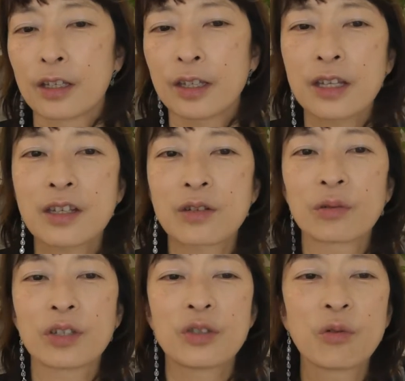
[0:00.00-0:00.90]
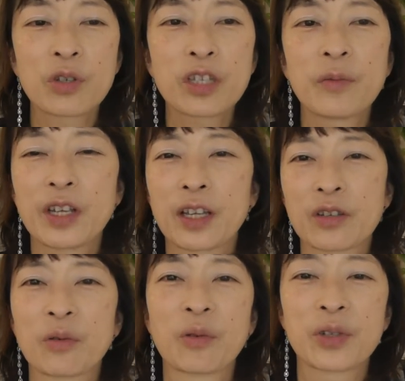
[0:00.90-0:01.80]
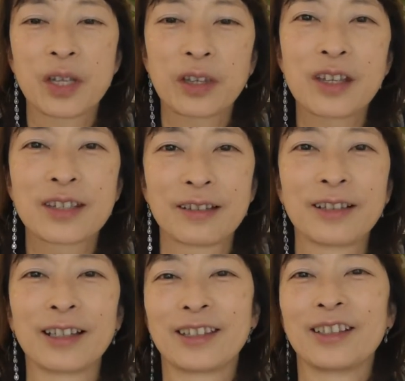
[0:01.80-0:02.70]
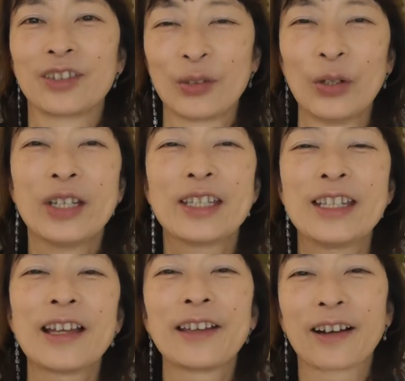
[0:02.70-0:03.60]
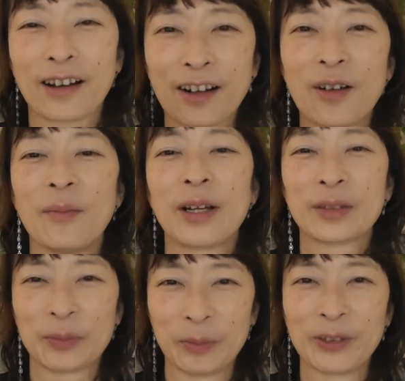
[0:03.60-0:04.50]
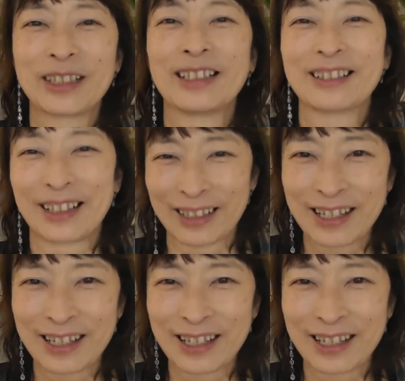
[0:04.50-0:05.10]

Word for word: なぜそどうしても嫌なそこを設定してるかっていうと嫌だから頑張ると思ってるから